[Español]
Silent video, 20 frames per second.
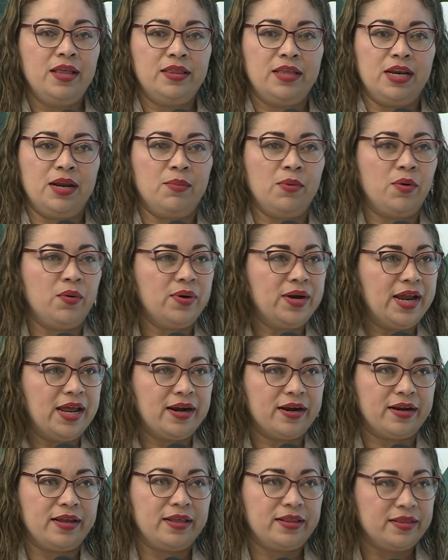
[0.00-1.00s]
tenemos
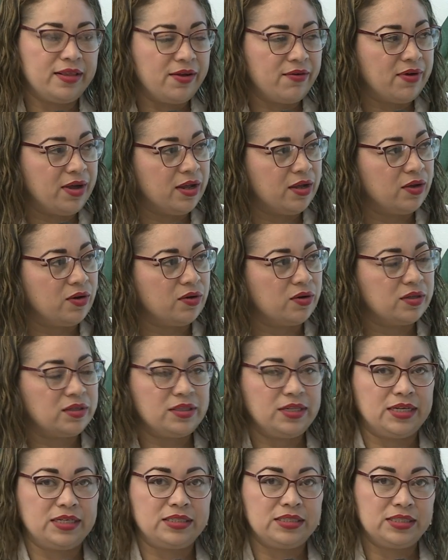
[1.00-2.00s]
una red de bancos
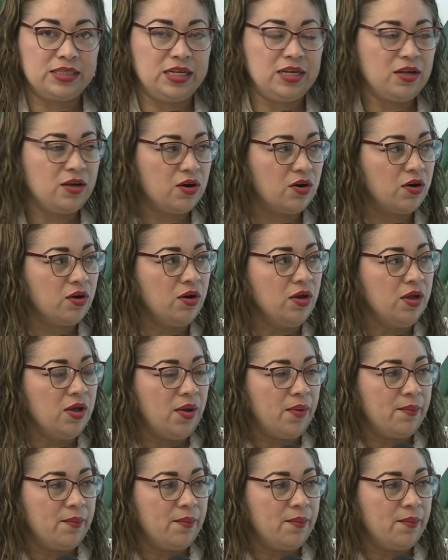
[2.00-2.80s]
de cinco